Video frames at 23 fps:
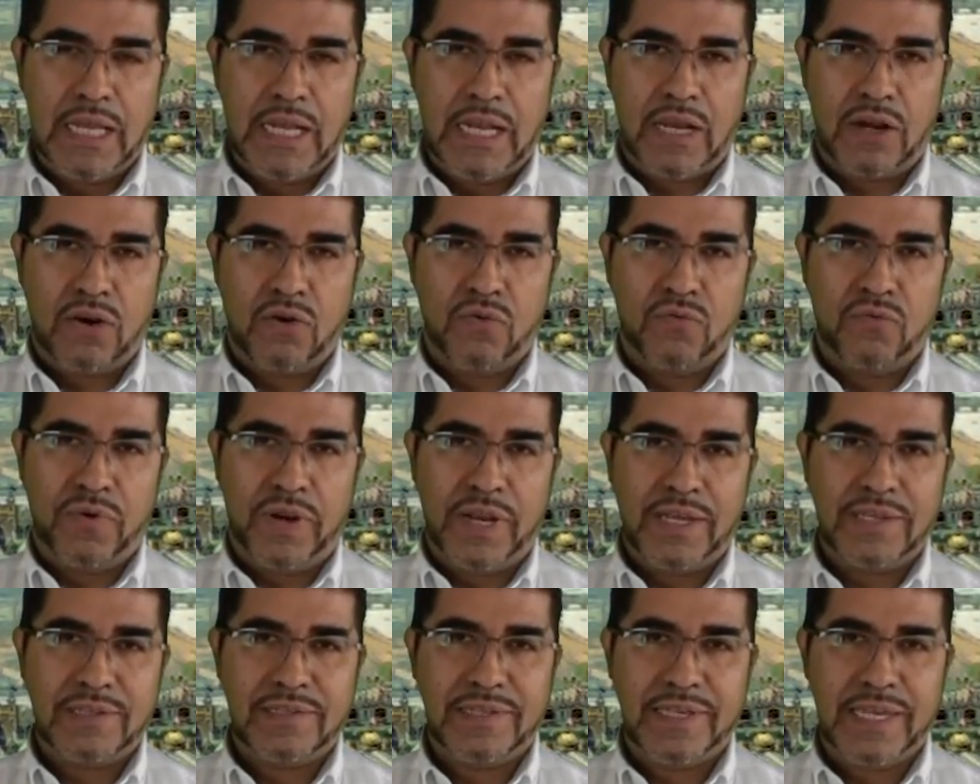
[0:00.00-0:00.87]
la
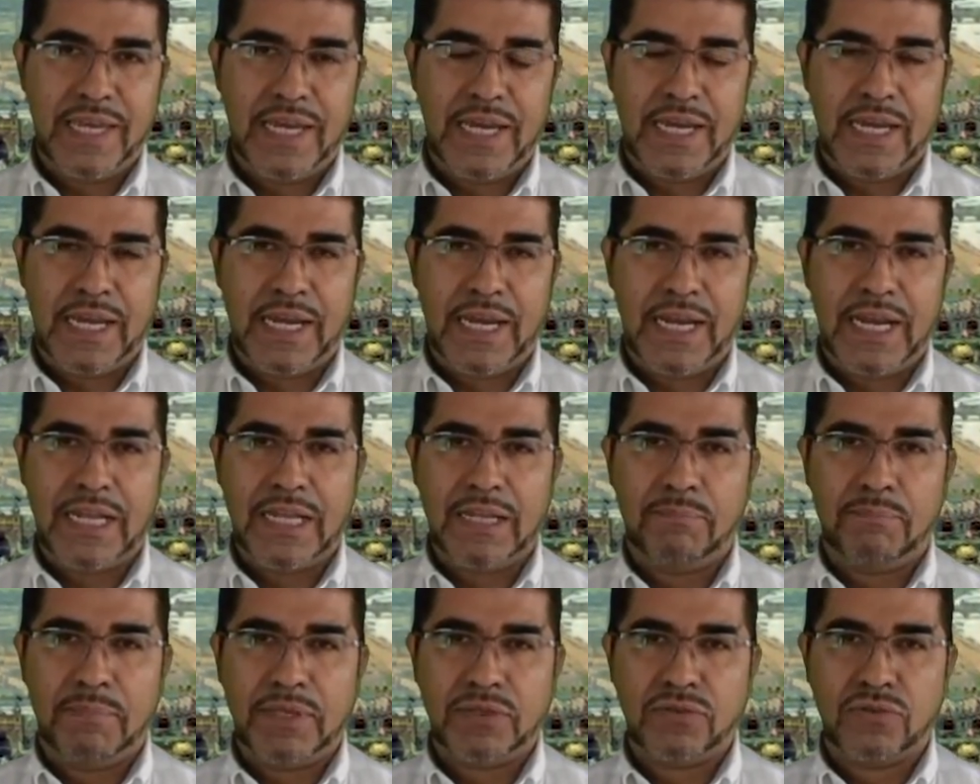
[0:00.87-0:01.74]
Conferencia General de
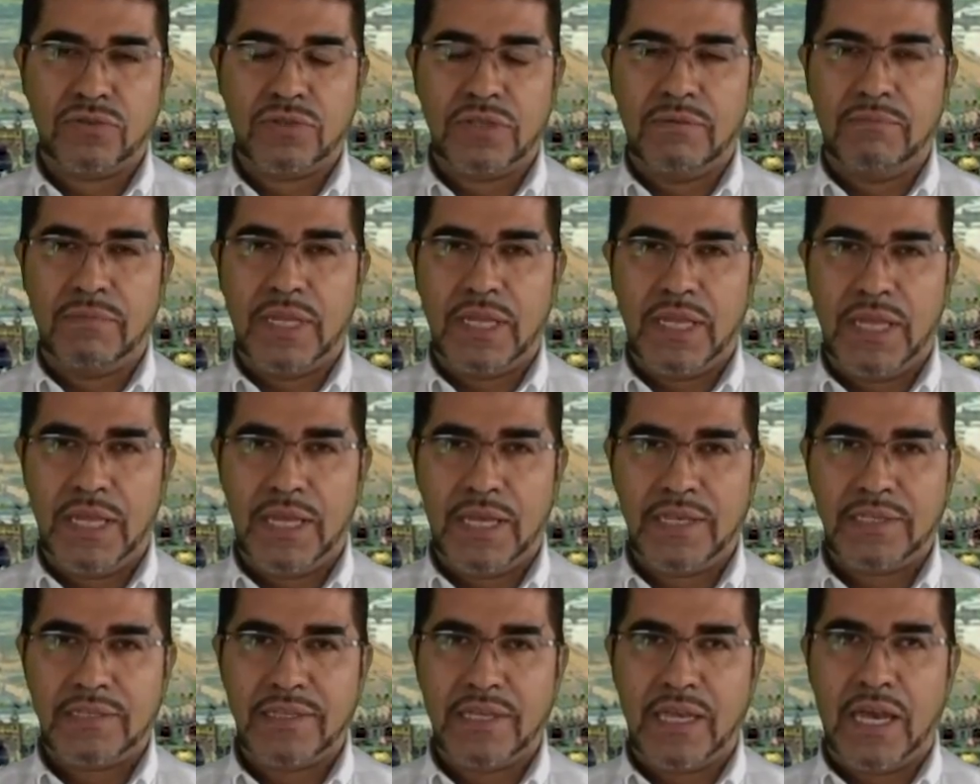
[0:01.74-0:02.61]
Pesos y
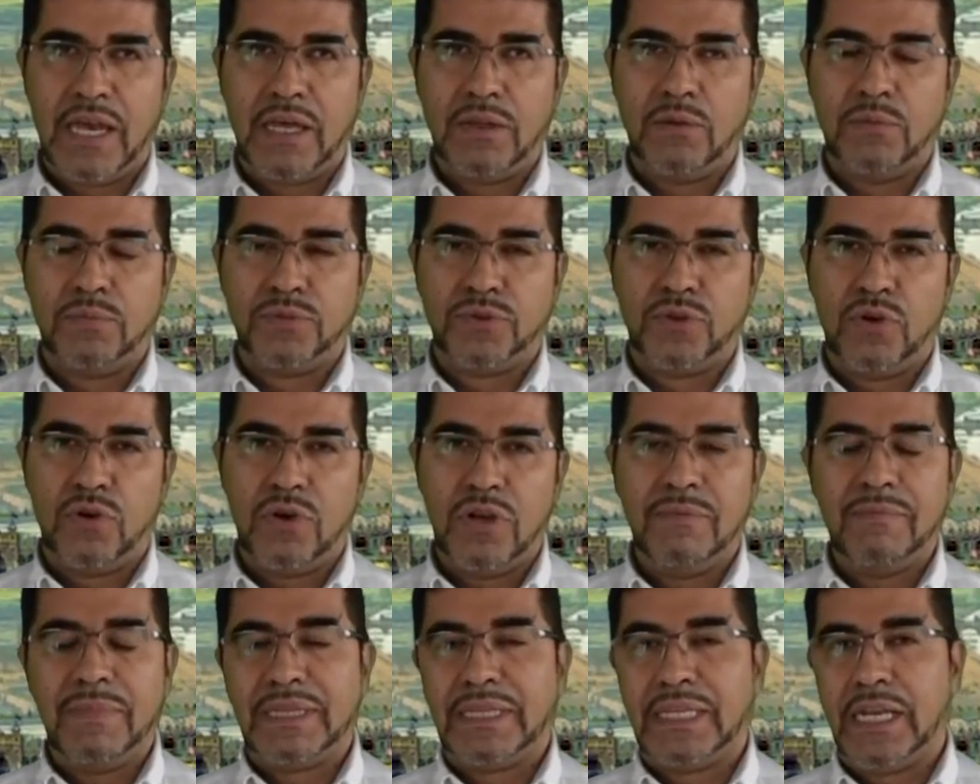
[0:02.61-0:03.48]
Medidas adoptó
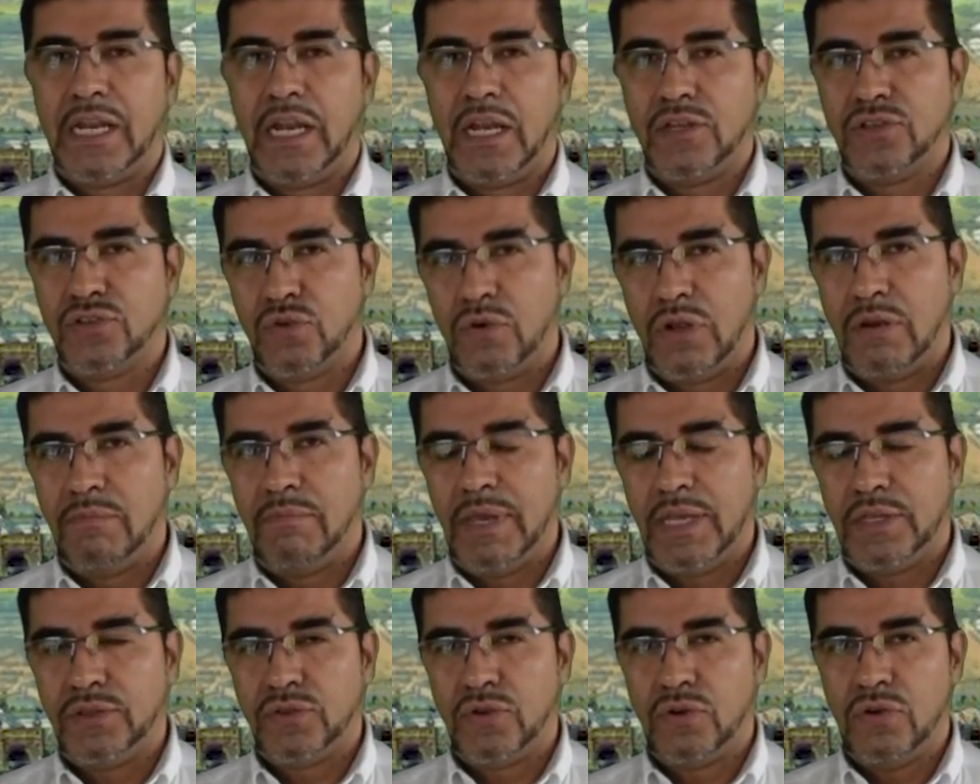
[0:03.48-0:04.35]
y materializó el
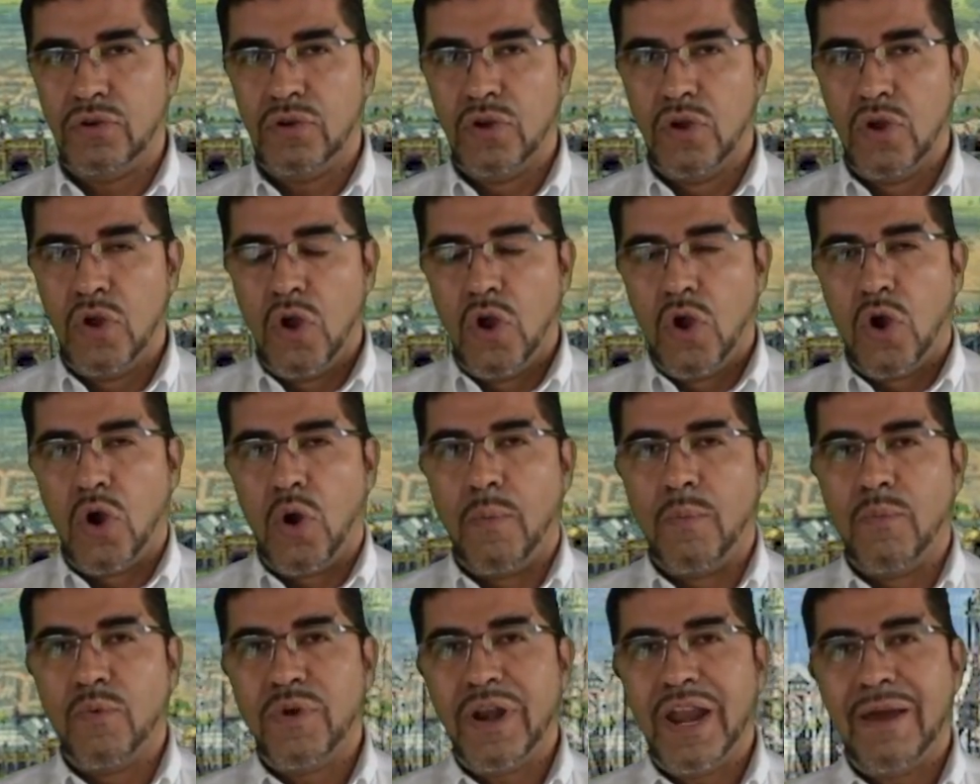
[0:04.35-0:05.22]
metro
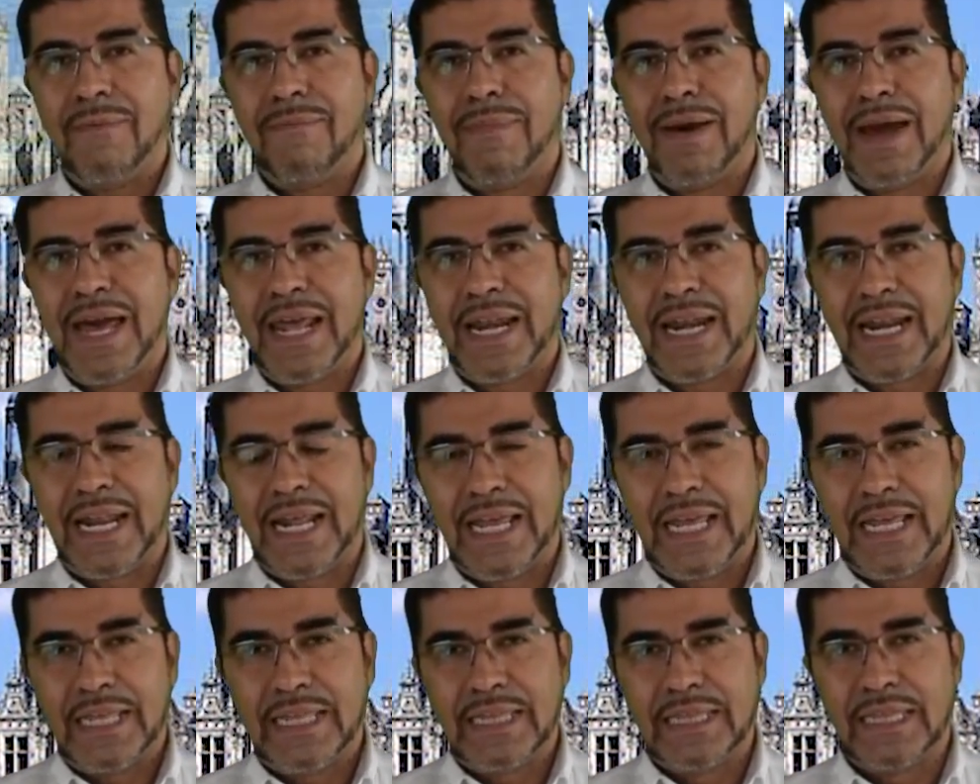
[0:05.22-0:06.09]
como una
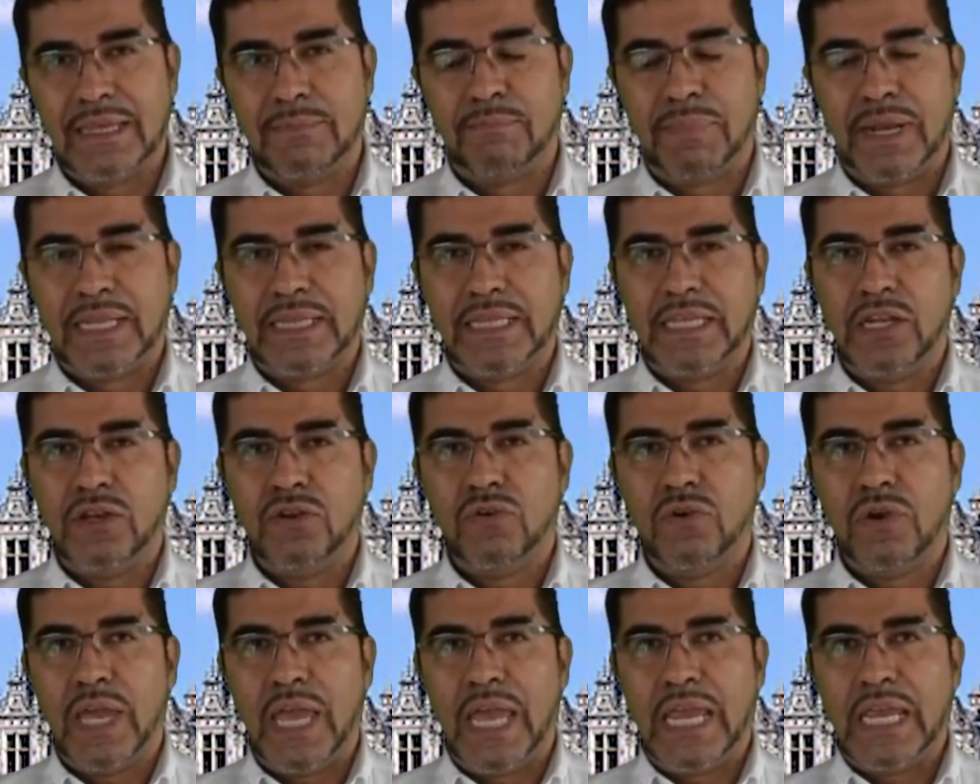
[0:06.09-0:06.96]
barra de
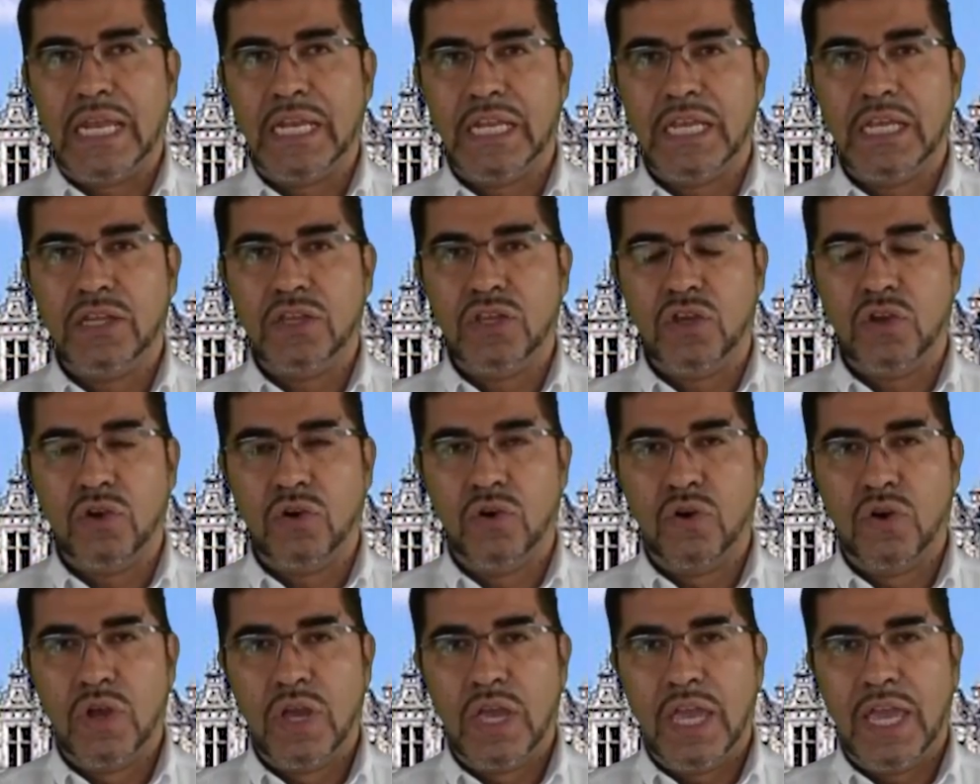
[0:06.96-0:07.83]
platino e iridio
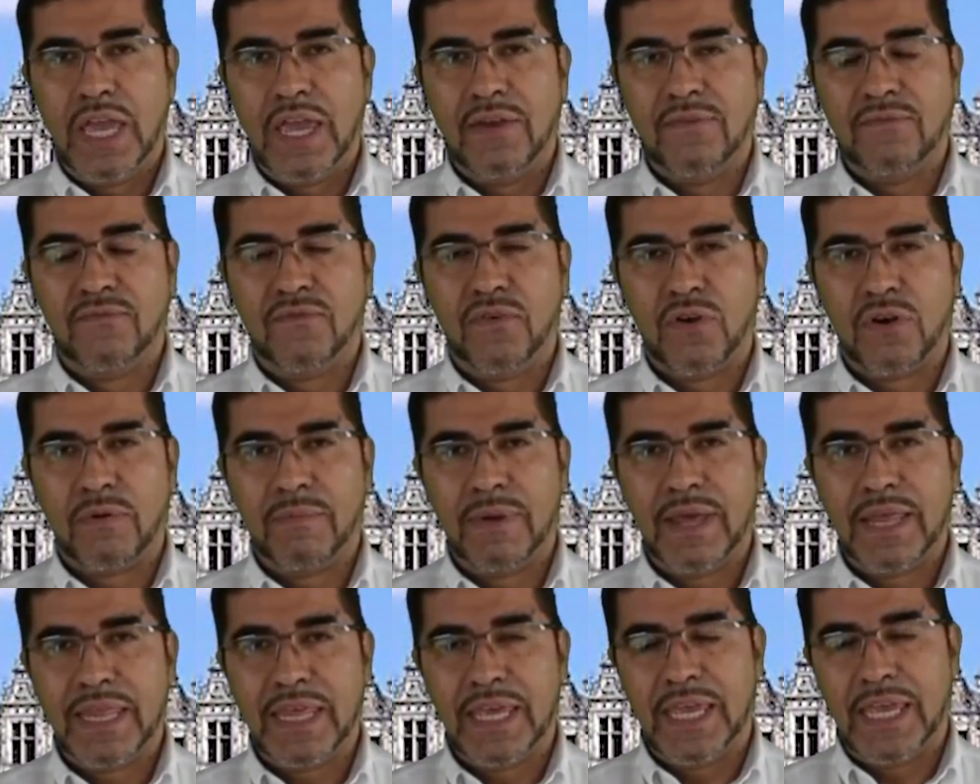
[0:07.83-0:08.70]
en
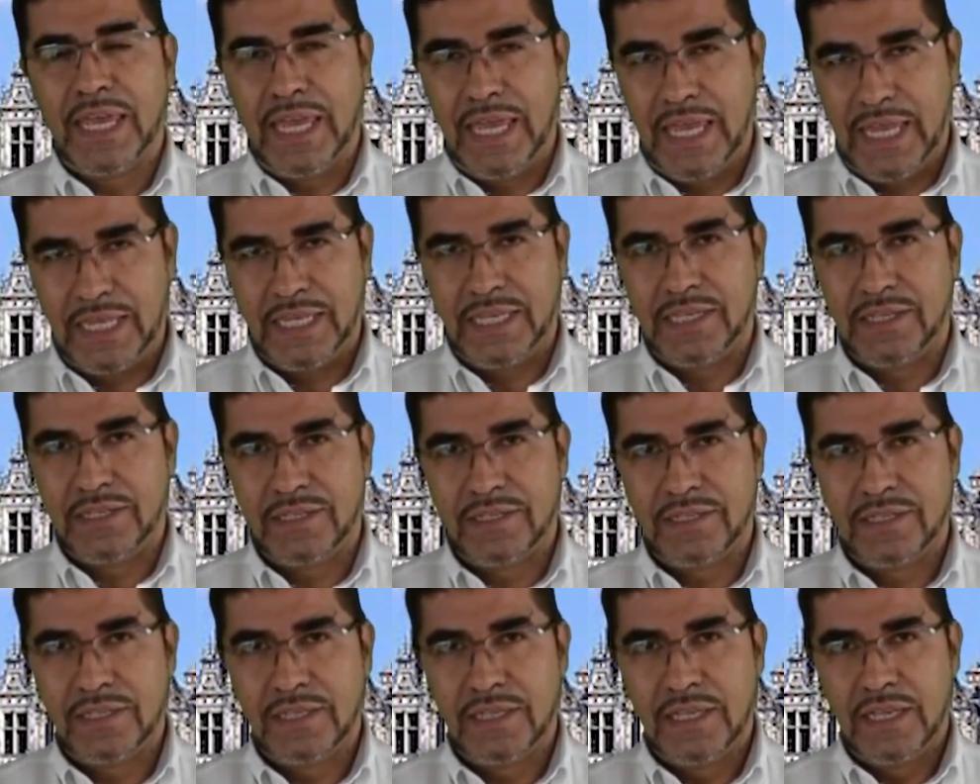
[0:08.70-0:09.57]
forma de
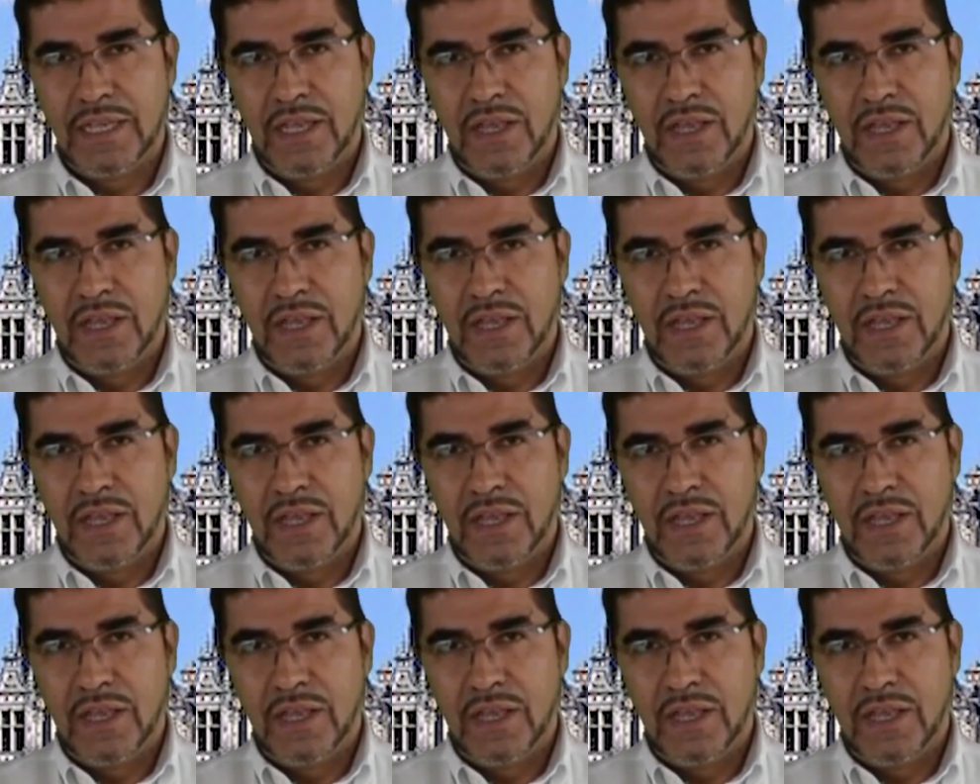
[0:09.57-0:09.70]
X.